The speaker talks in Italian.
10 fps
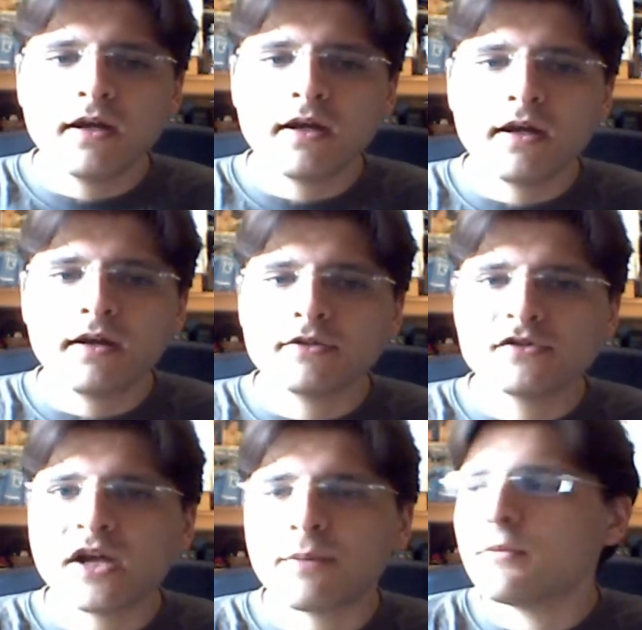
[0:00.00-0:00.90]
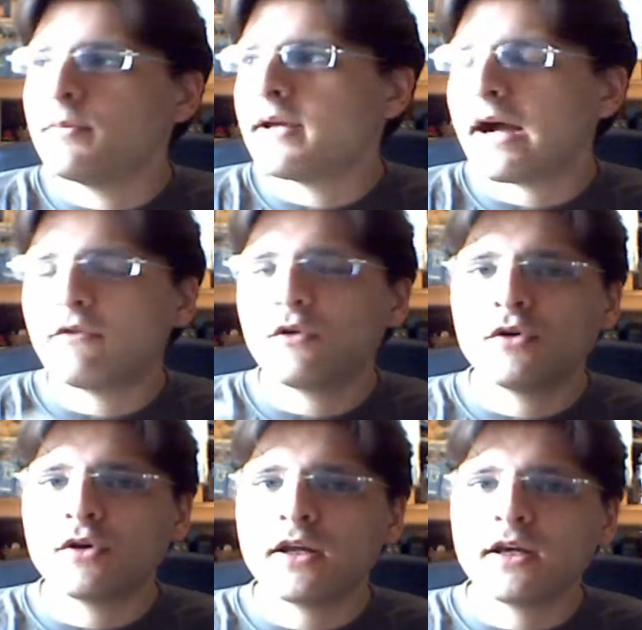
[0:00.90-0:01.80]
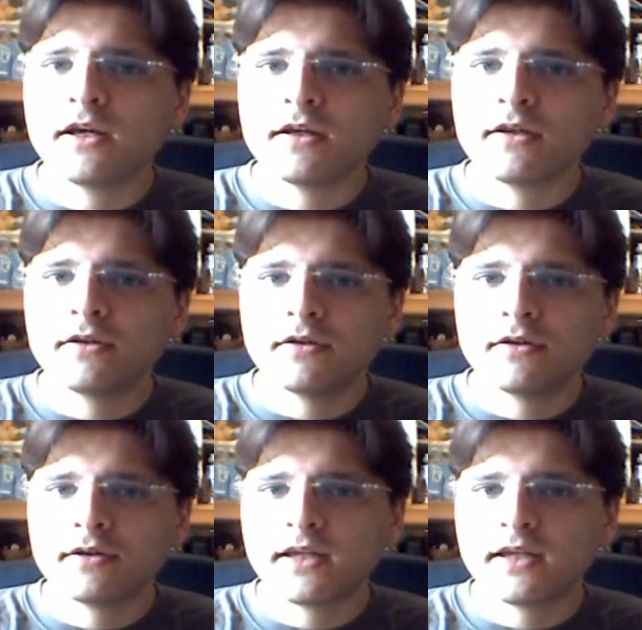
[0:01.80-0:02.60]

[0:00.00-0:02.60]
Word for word: eh, già pubblicavo le,